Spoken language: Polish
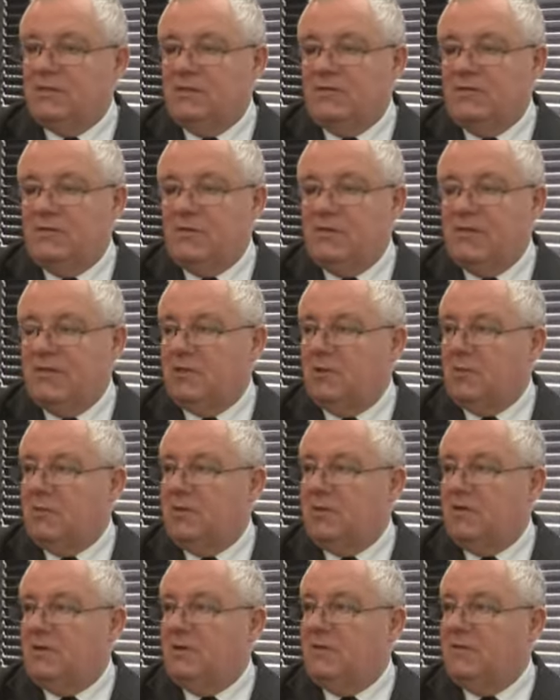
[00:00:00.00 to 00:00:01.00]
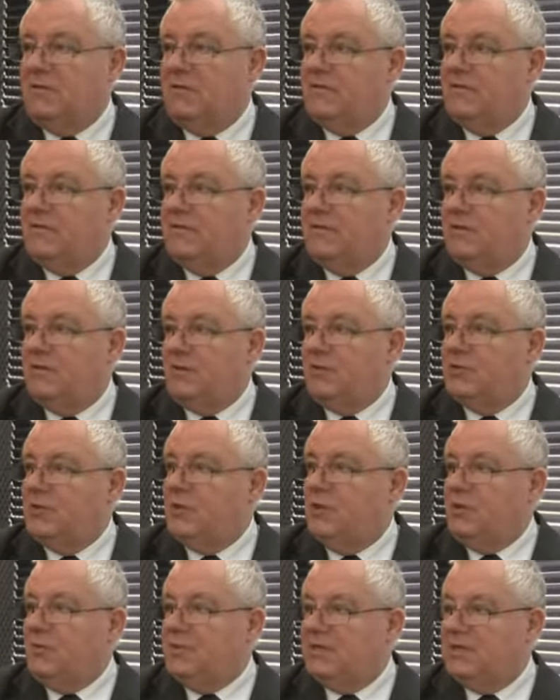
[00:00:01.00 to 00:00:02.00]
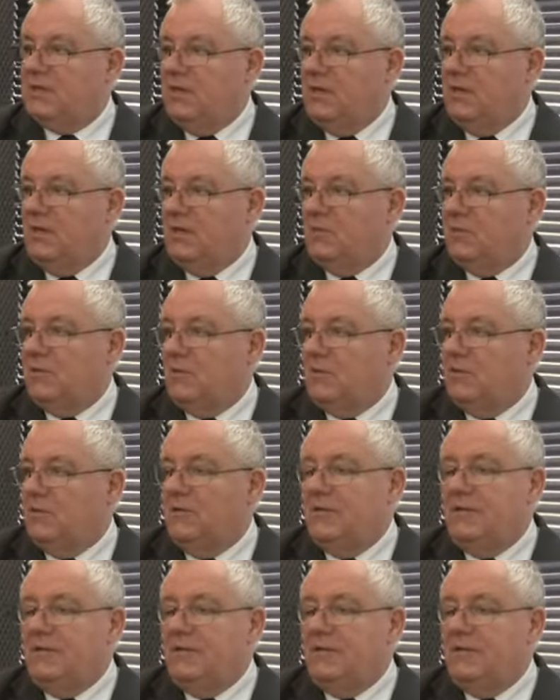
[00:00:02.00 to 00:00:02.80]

e, wpływa dopiero w końcu lipca albo